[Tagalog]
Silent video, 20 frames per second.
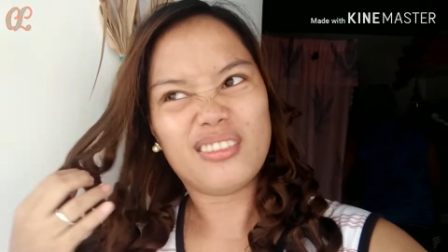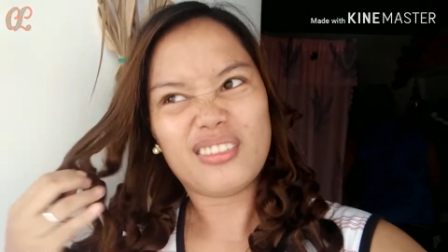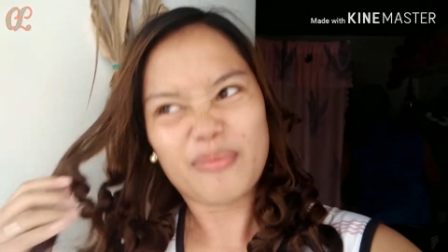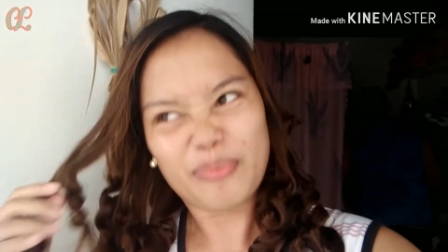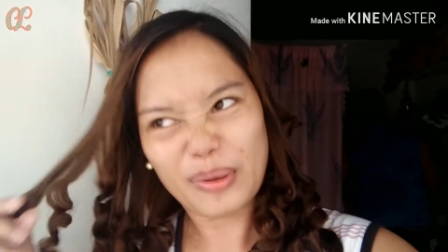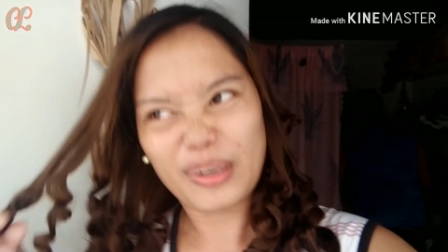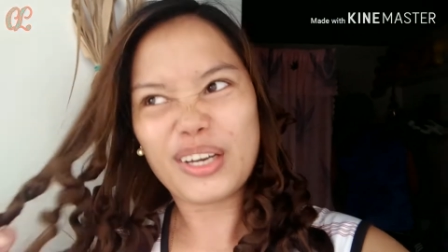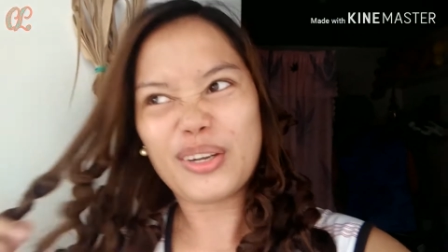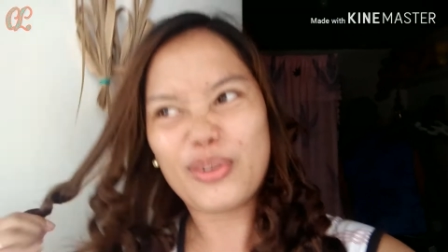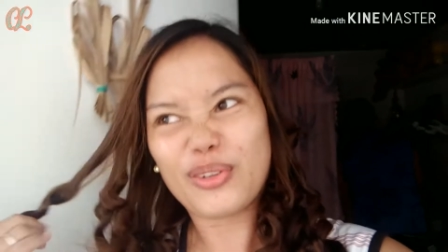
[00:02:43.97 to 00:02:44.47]

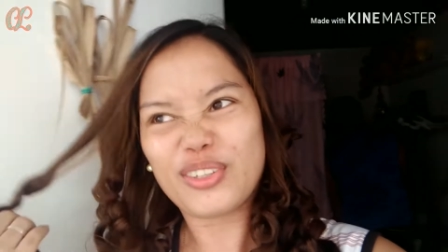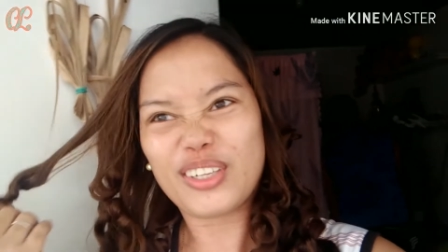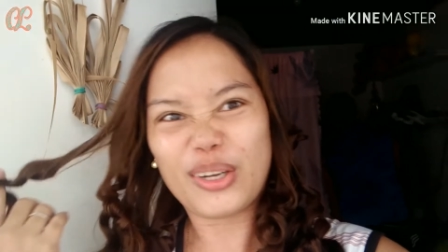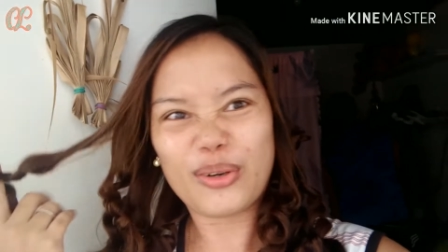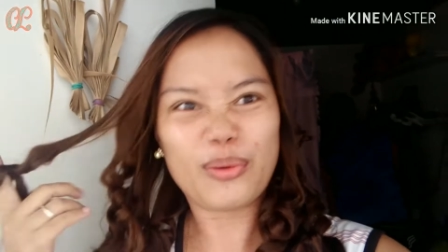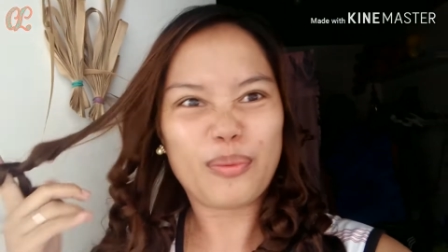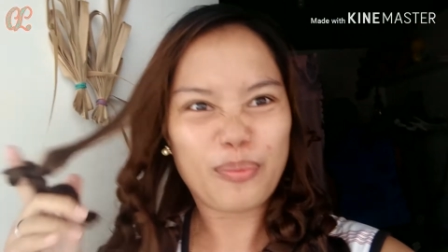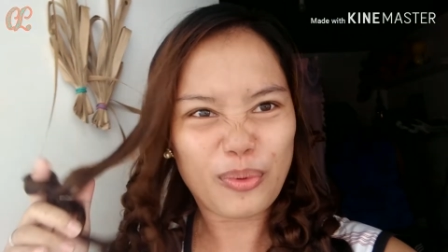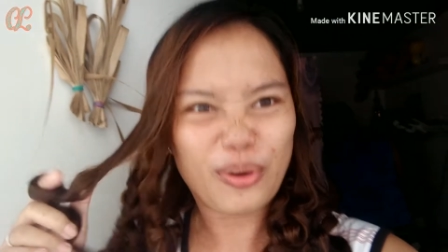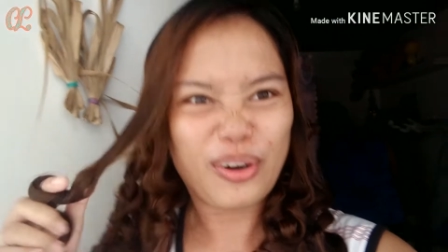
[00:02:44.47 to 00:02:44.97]
Pa
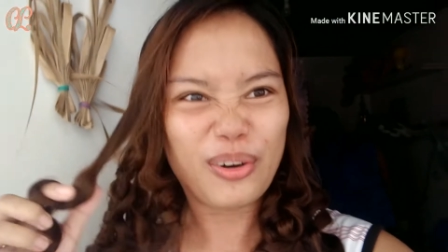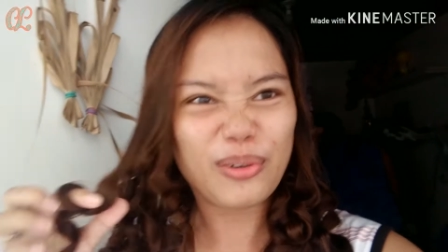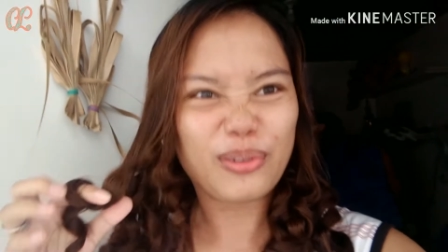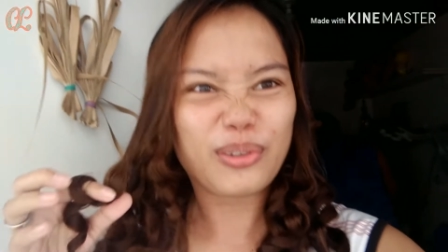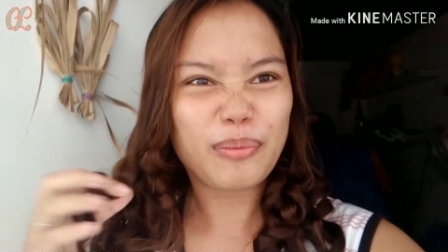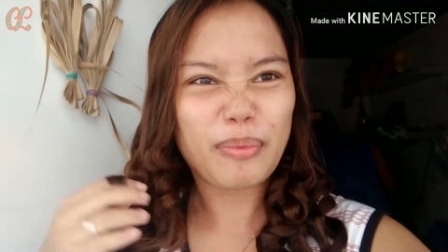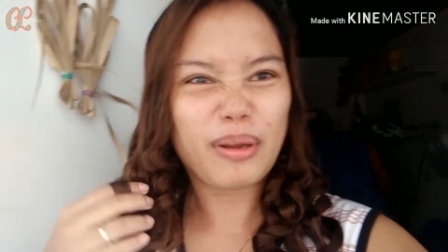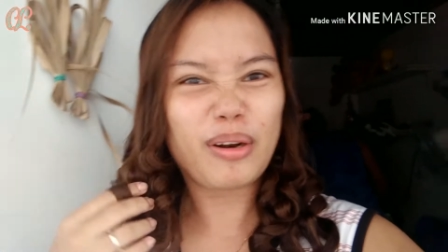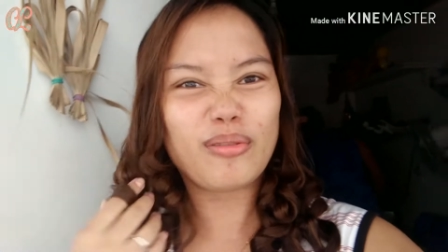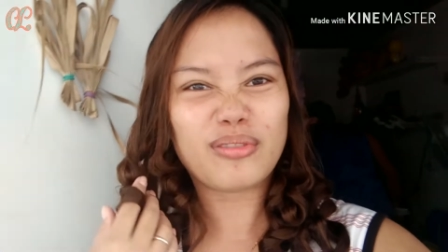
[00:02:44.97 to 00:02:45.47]
ganun-ganun po ako.
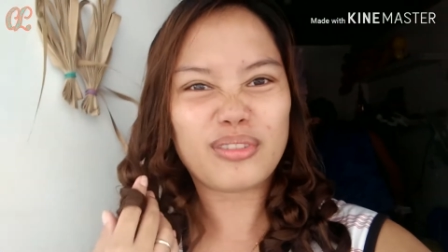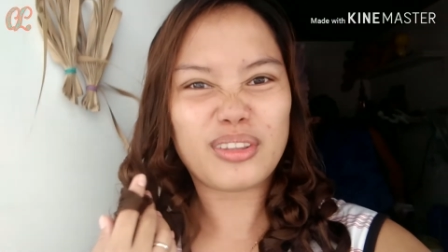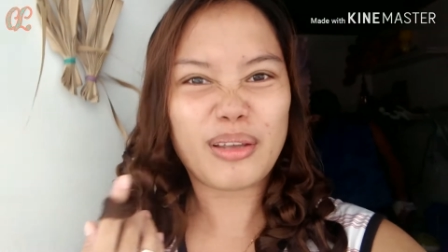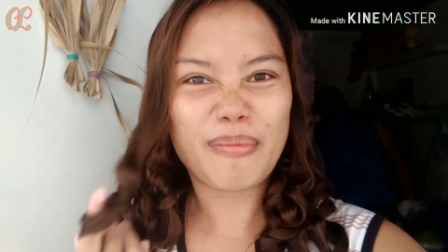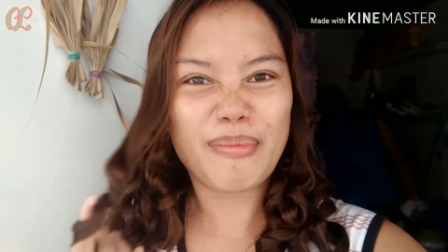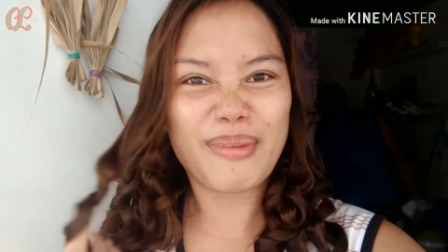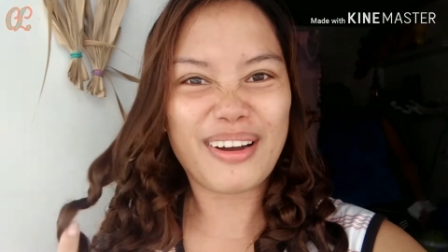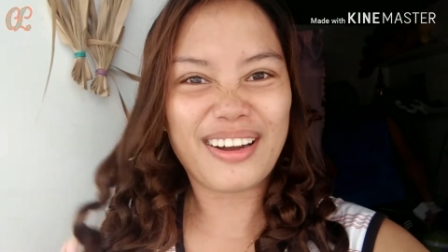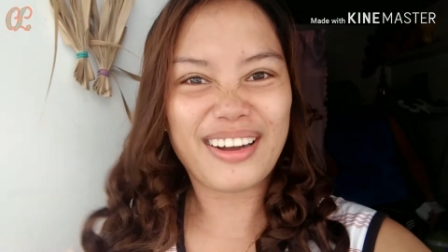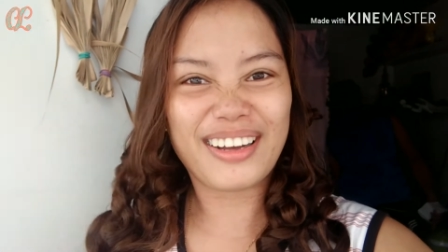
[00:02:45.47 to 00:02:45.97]
Kaunti,
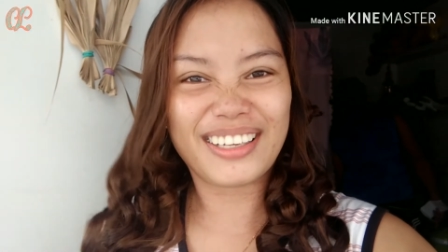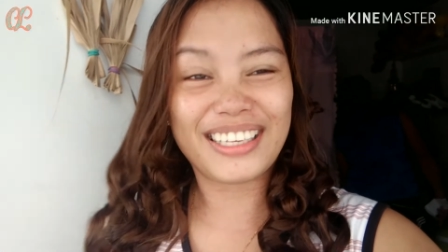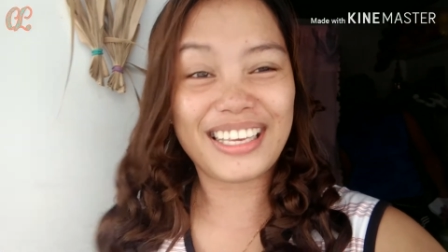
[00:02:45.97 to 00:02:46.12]
ma'am.